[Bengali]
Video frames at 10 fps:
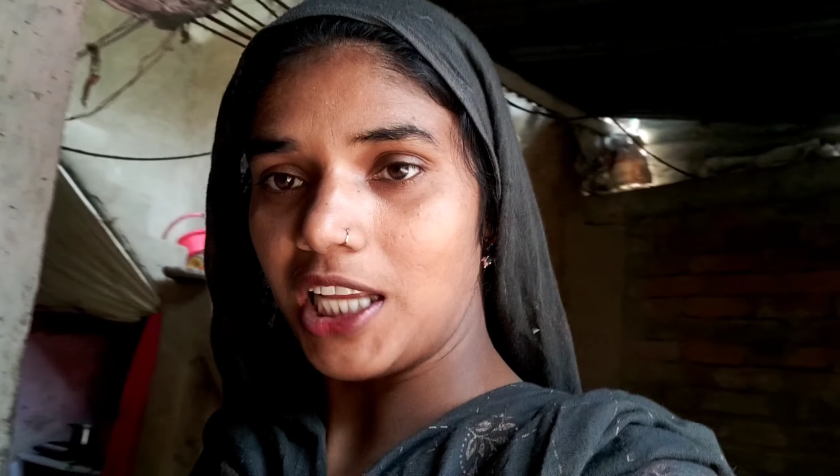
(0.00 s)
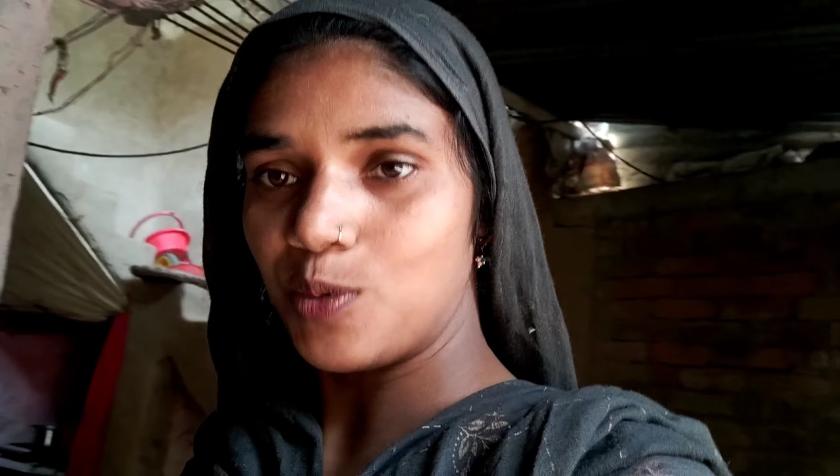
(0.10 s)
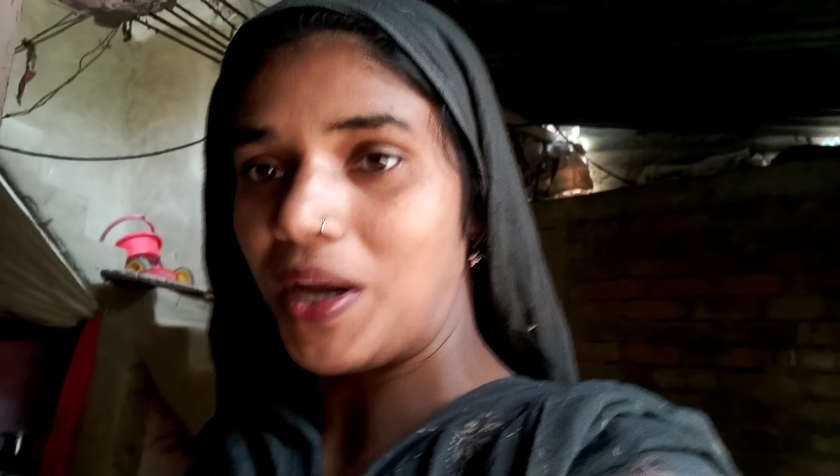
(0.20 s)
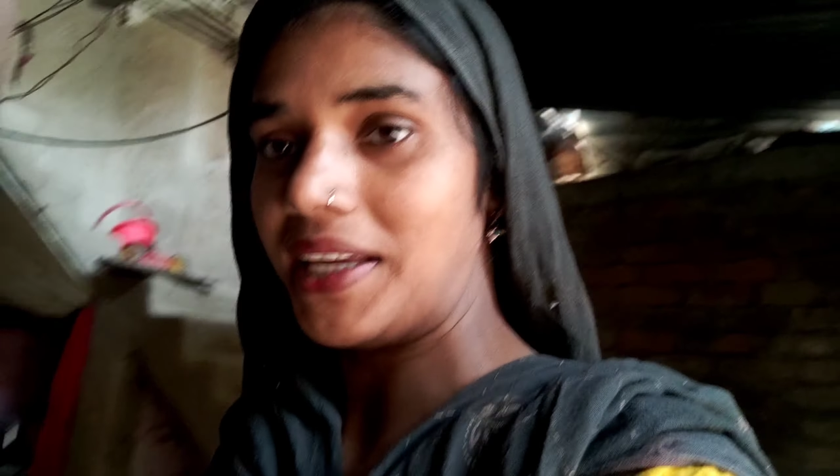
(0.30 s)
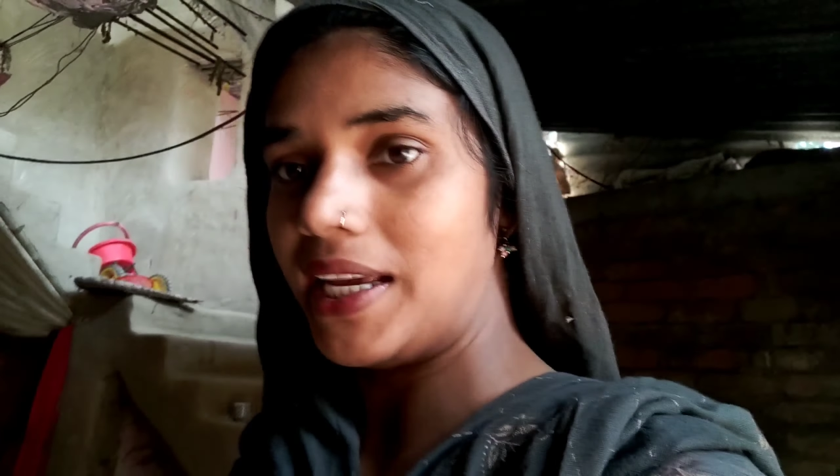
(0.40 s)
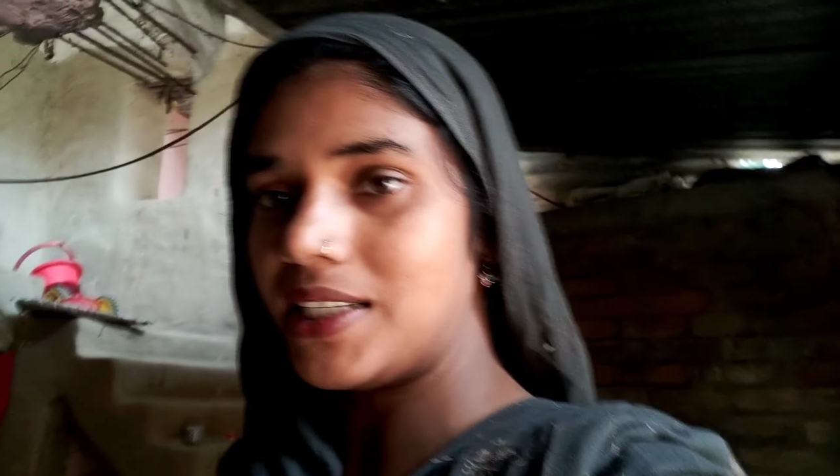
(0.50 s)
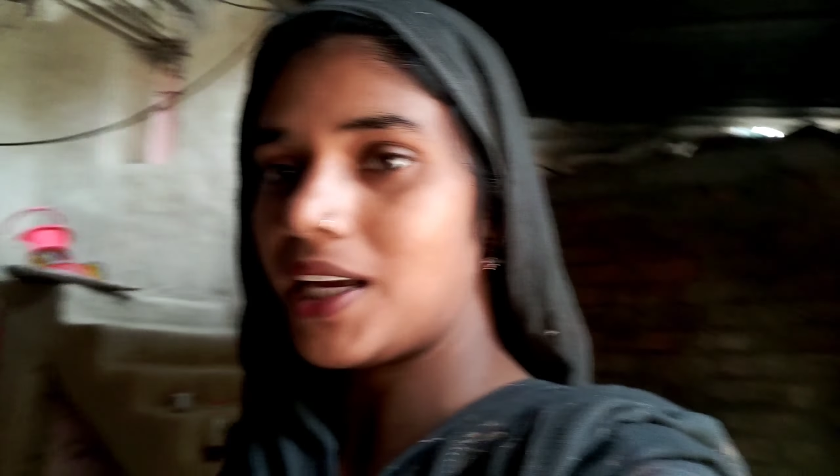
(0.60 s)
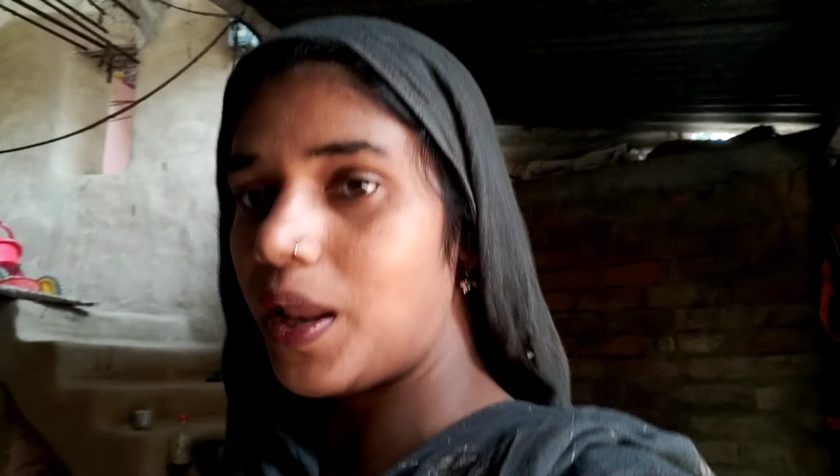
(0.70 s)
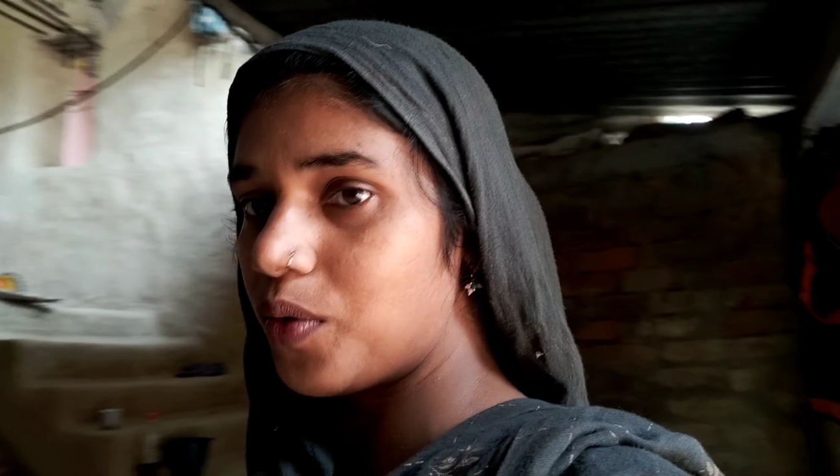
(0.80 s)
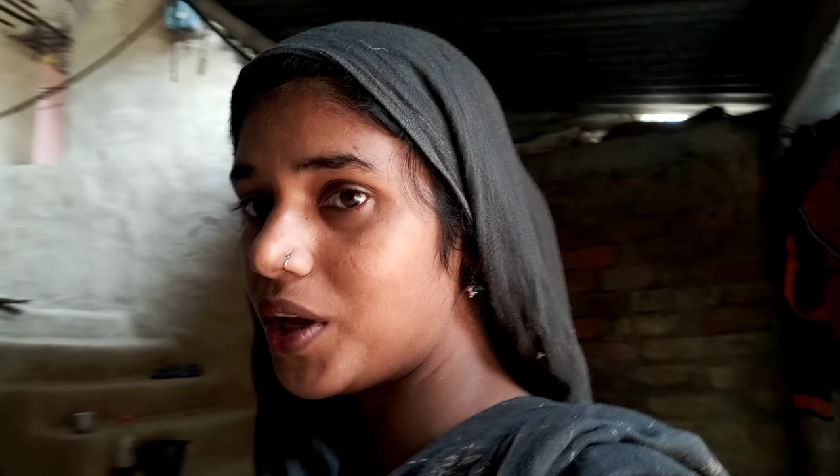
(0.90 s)
কাজ বাকি আছে
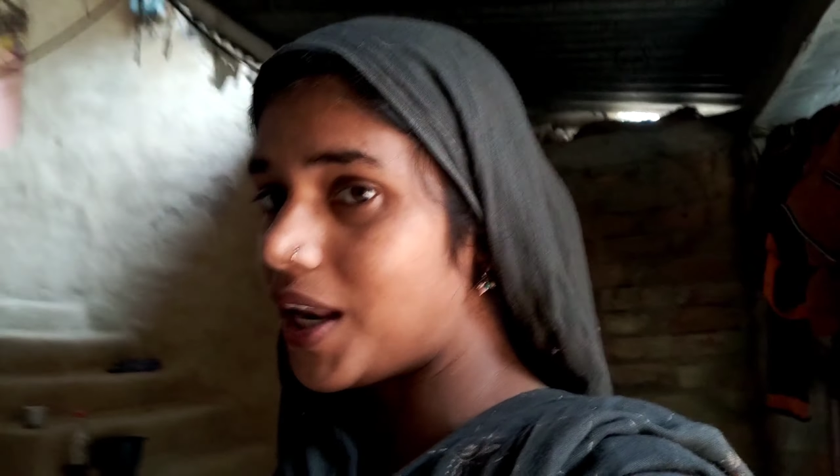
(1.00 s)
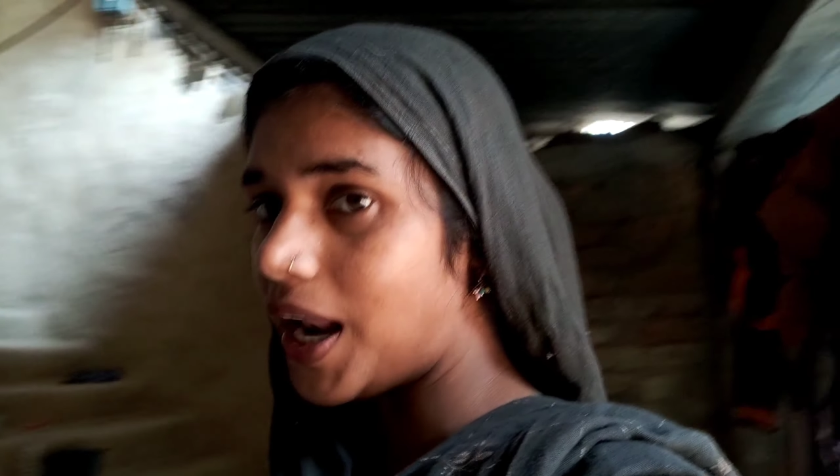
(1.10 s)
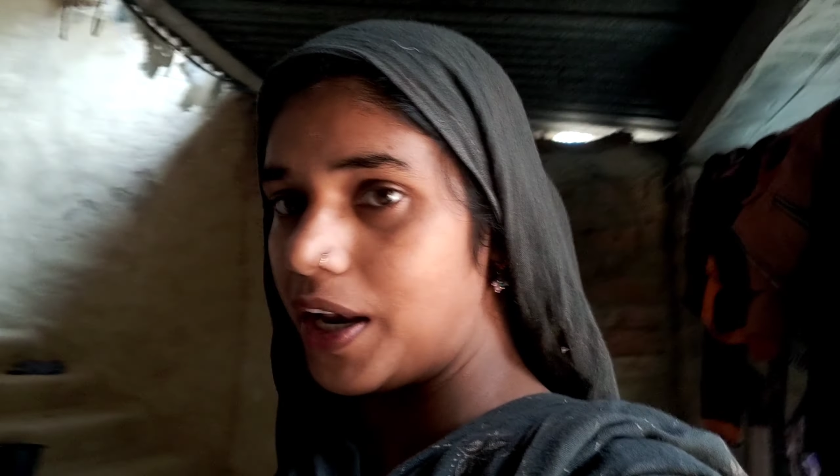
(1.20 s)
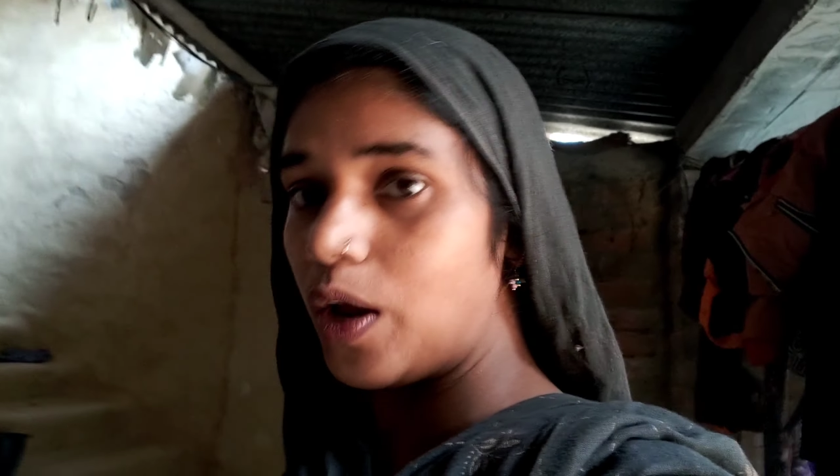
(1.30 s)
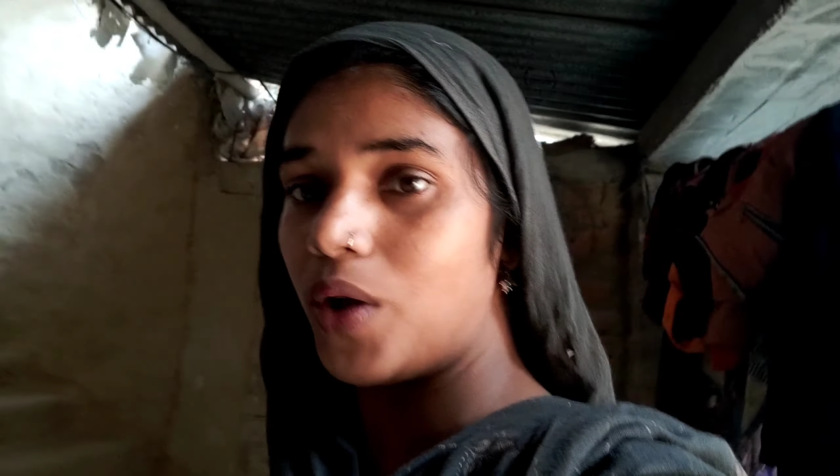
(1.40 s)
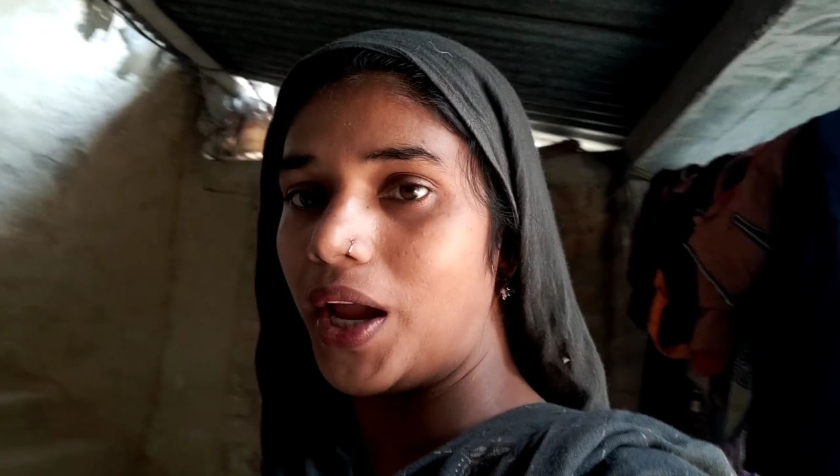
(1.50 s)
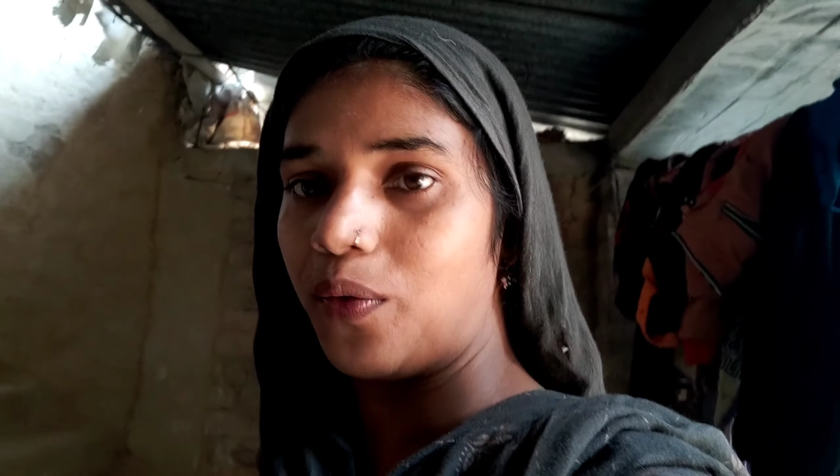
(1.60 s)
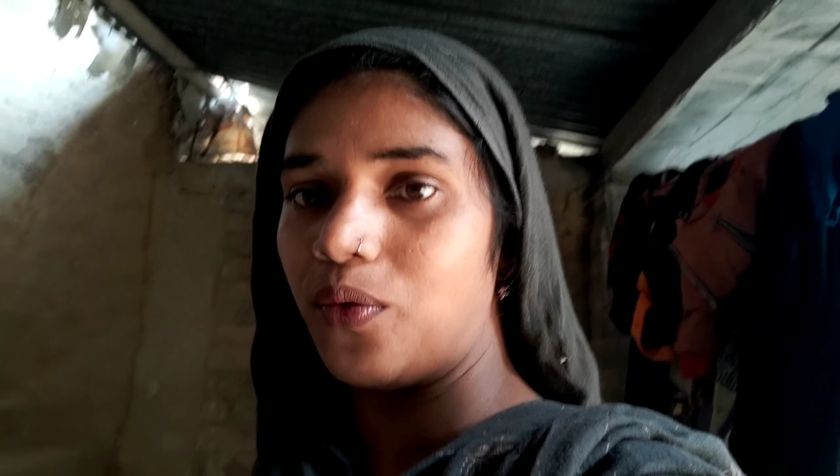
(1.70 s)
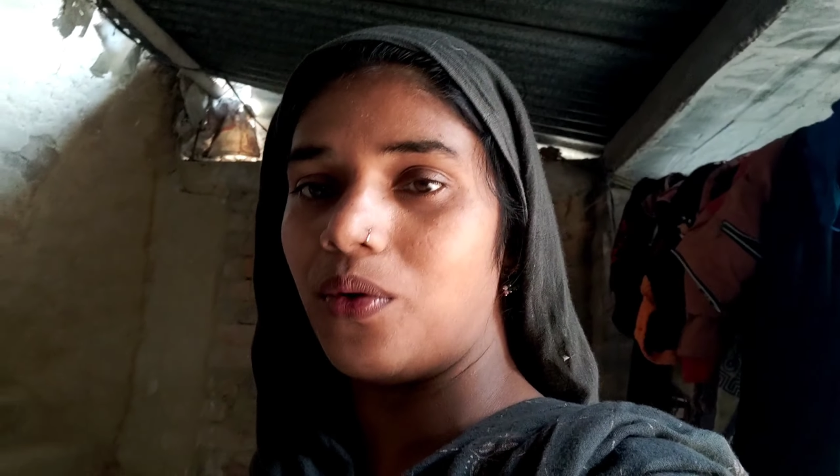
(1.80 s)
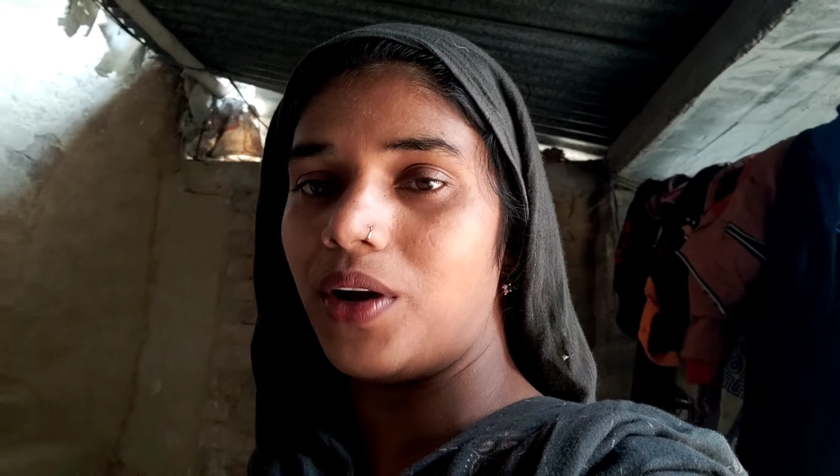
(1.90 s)
কারণ কি রান্নাও
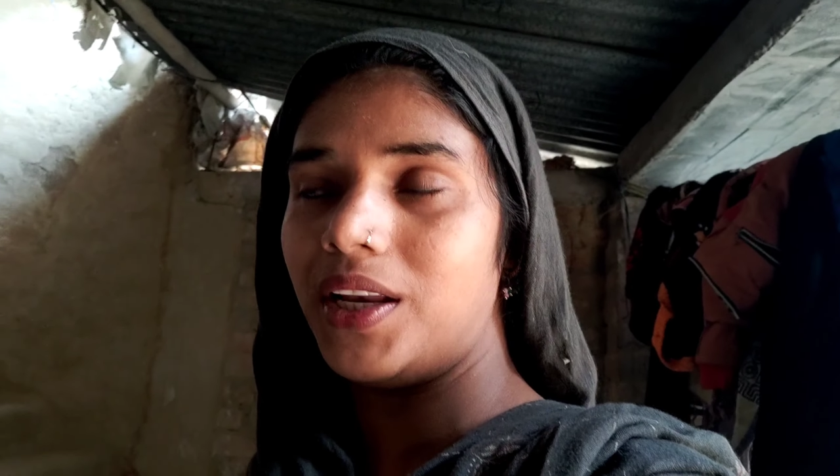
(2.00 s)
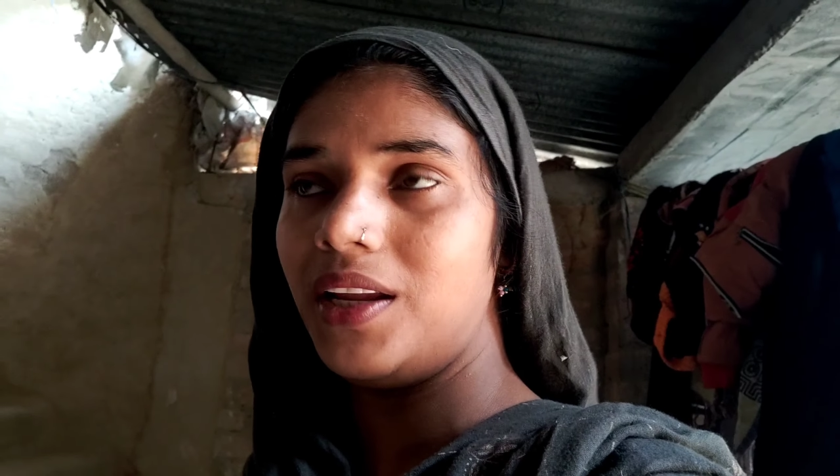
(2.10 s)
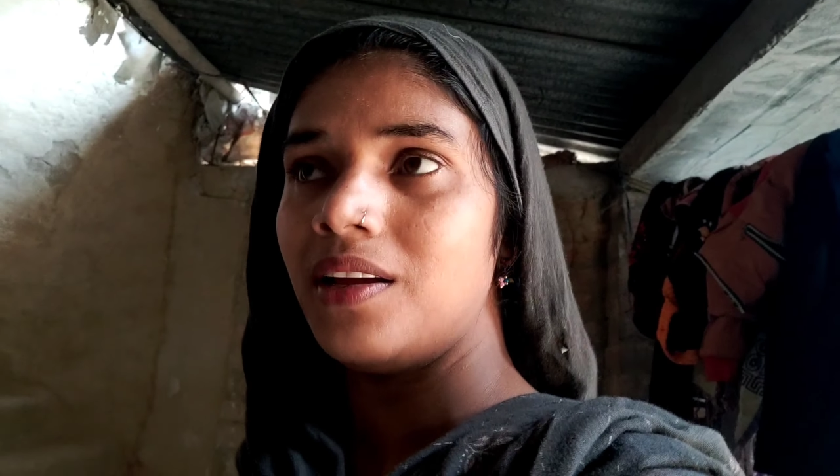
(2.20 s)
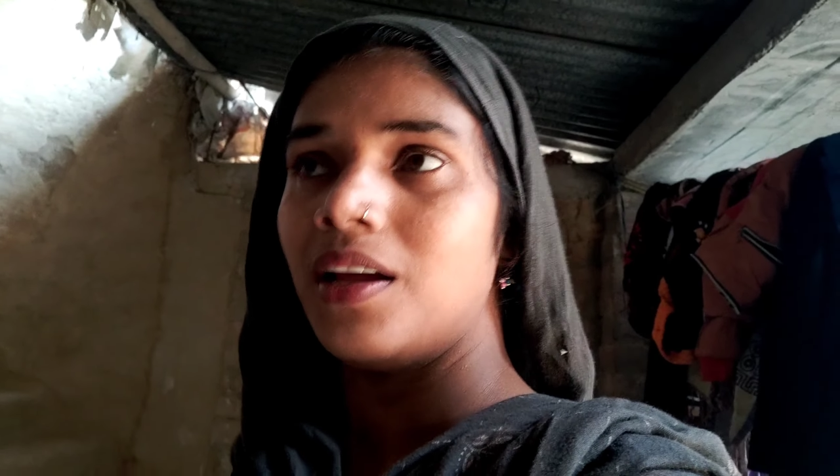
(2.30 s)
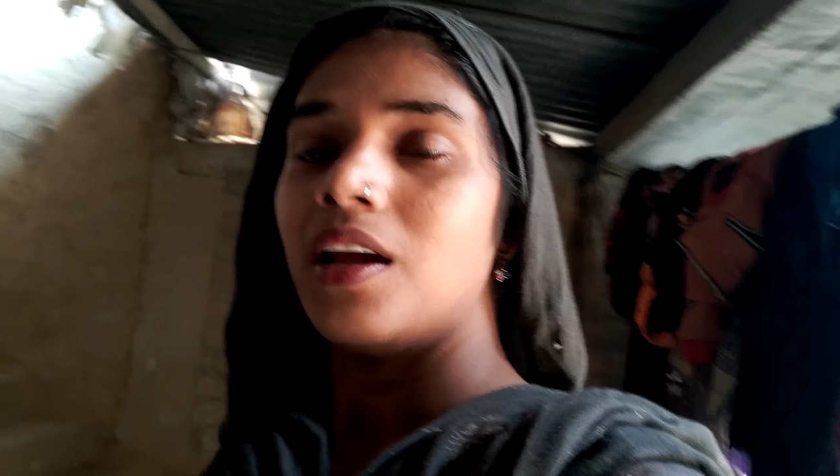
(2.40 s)
এখনও হয়নি